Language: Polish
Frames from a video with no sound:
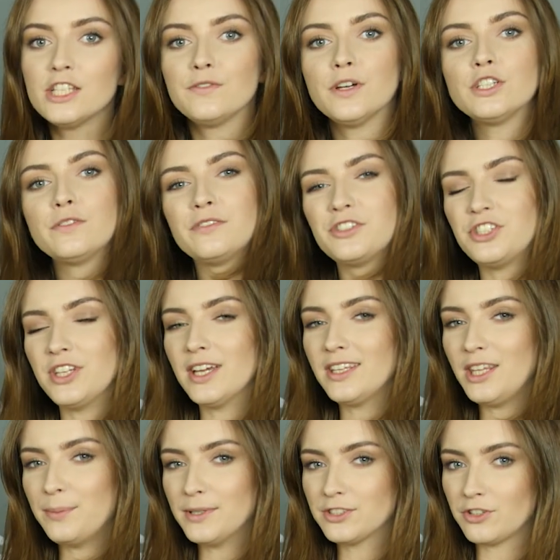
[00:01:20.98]
Zwłaszcza w
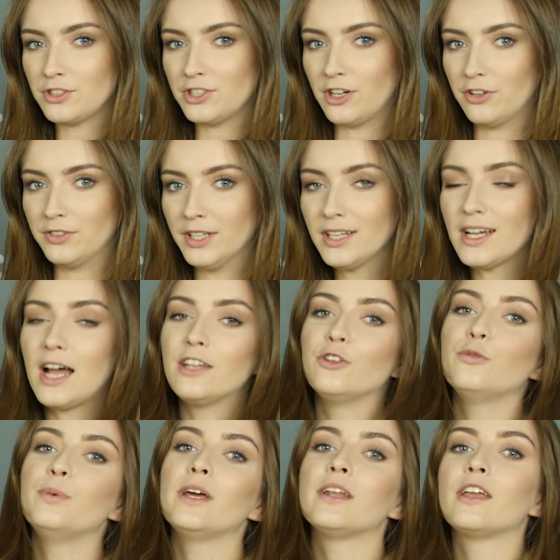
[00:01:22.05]
odcieniach niebiesko-zielonych
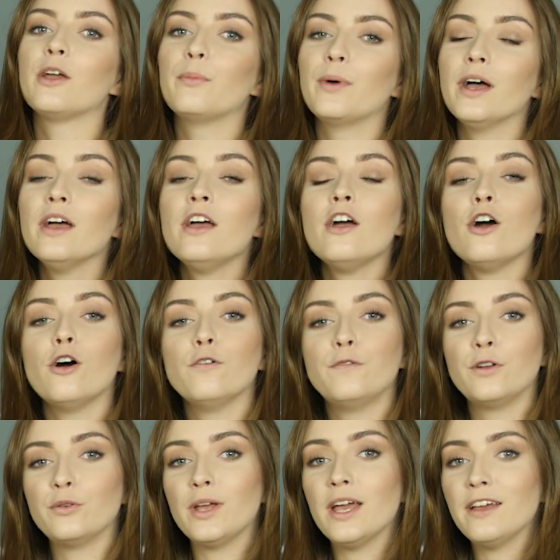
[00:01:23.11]
Adobe RGB
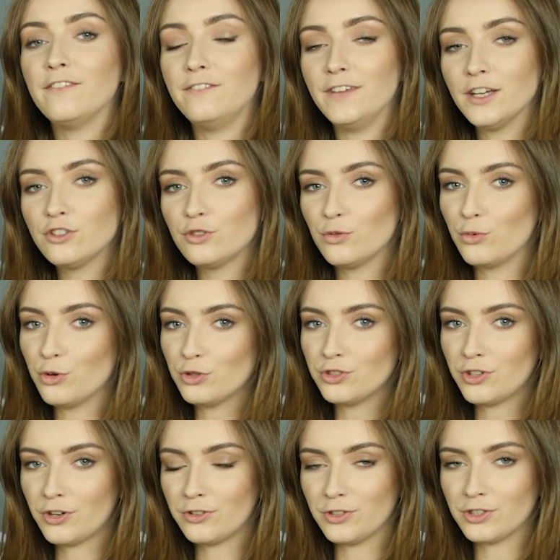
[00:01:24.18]
oferuje większą
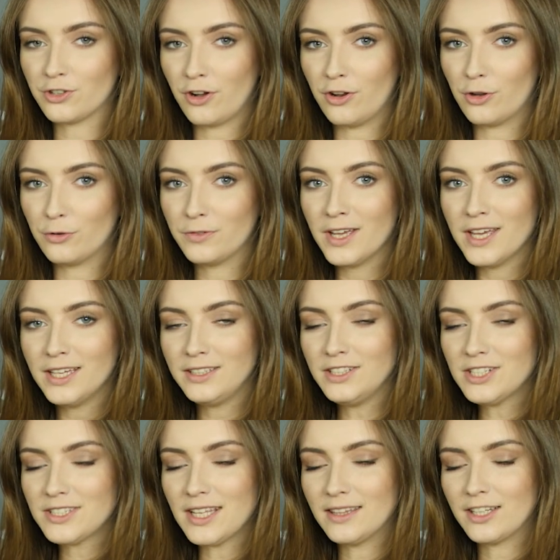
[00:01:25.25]
różnorodność kolorów
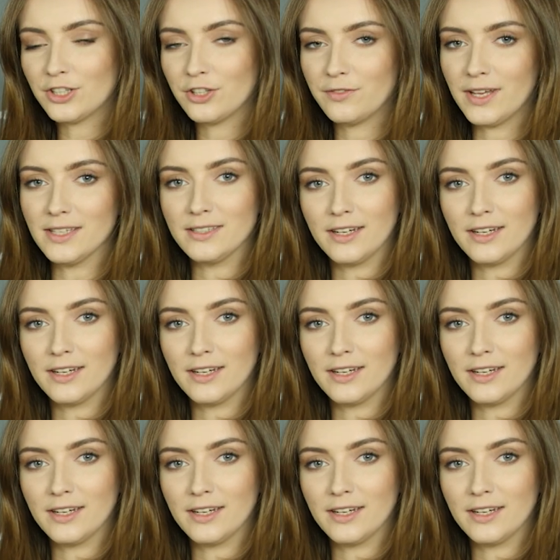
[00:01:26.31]
niż standardowe